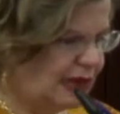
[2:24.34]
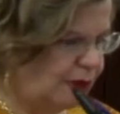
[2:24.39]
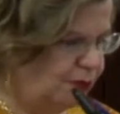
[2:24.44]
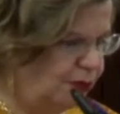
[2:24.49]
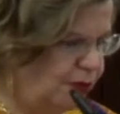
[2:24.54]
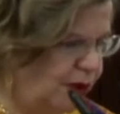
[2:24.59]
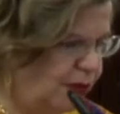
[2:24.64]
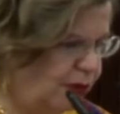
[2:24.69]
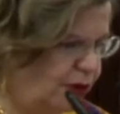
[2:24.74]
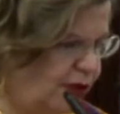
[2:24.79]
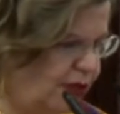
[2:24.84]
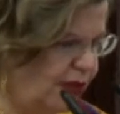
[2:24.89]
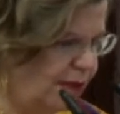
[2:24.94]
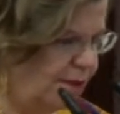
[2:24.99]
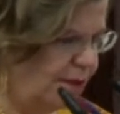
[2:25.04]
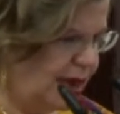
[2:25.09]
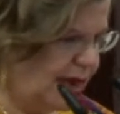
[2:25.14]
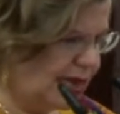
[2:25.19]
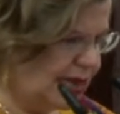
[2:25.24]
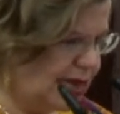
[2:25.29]
del pueblo de
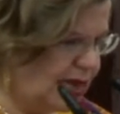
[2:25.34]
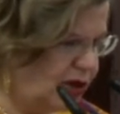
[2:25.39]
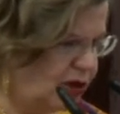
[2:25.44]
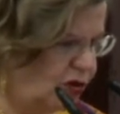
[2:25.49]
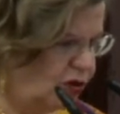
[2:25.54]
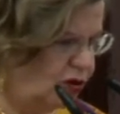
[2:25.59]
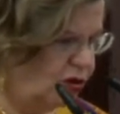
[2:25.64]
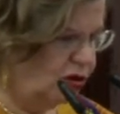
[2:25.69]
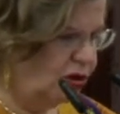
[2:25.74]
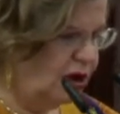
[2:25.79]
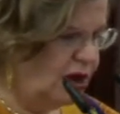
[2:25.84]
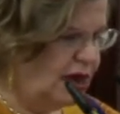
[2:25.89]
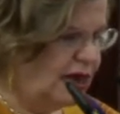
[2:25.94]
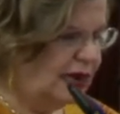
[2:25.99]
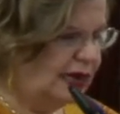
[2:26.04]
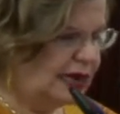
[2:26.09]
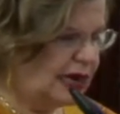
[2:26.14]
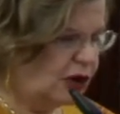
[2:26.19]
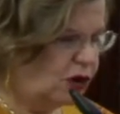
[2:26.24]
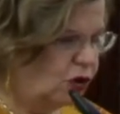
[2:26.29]
México,
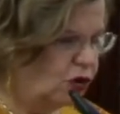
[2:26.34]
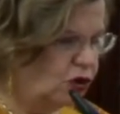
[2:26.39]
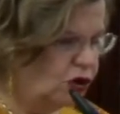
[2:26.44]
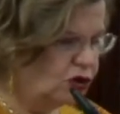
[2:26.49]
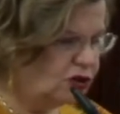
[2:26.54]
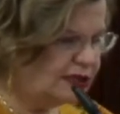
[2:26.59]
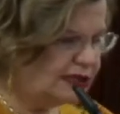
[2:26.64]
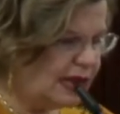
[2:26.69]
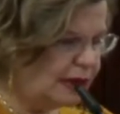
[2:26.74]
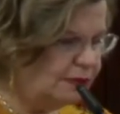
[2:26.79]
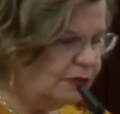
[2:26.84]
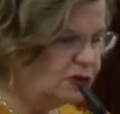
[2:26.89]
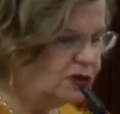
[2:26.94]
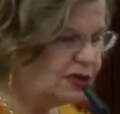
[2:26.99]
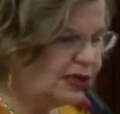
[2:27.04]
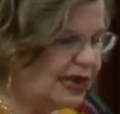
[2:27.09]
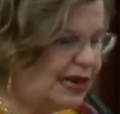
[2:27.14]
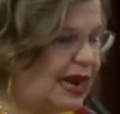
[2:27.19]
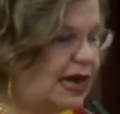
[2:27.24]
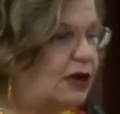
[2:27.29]

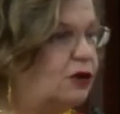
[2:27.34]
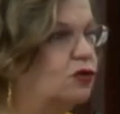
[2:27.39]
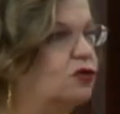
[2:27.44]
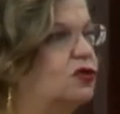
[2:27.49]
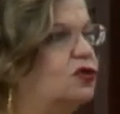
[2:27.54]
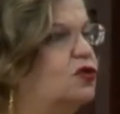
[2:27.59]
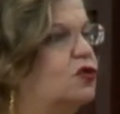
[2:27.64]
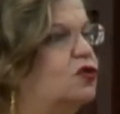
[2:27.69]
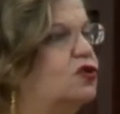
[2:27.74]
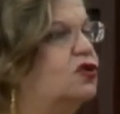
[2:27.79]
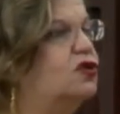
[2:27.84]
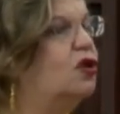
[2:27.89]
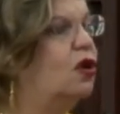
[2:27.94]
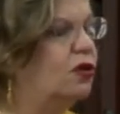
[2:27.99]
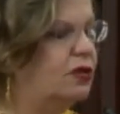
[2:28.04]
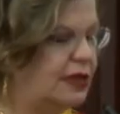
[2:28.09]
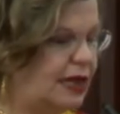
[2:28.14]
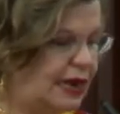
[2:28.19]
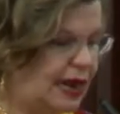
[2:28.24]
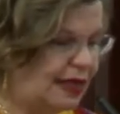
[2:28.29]
reconocemos que la
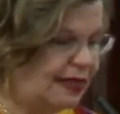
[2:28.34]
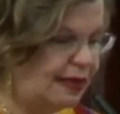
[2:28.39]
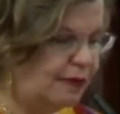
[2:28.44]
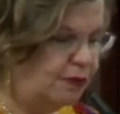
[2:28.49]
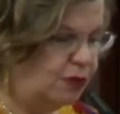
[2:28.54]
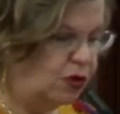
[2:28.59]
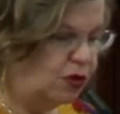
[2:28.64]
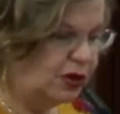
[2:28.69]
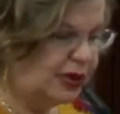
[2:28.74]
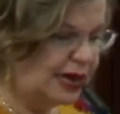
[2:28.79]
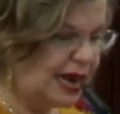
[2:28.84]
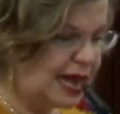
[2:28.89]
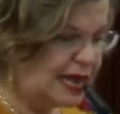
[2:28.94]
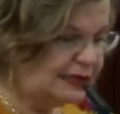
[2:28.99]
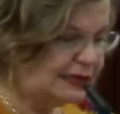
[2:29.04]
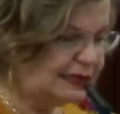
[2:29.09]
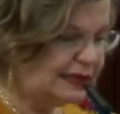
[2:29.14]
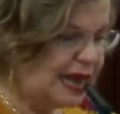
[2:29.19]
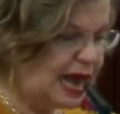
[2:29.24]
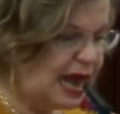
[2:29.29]
construcción de la
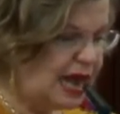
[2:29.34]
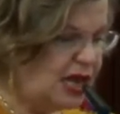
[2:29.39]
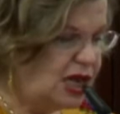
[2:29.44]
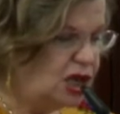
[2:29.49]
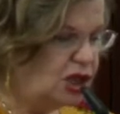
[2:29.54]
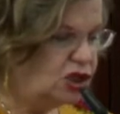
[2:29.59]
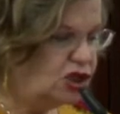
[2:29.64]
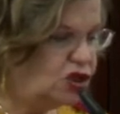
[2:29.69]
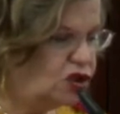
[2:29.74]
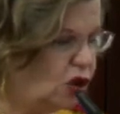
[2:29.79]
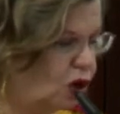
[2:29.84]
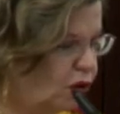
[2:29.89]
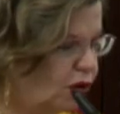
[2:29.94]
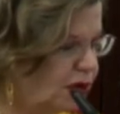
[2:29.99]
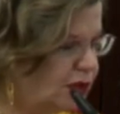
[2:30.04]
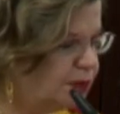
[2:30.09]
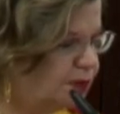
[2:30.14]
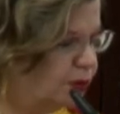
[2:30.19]
democracia solo es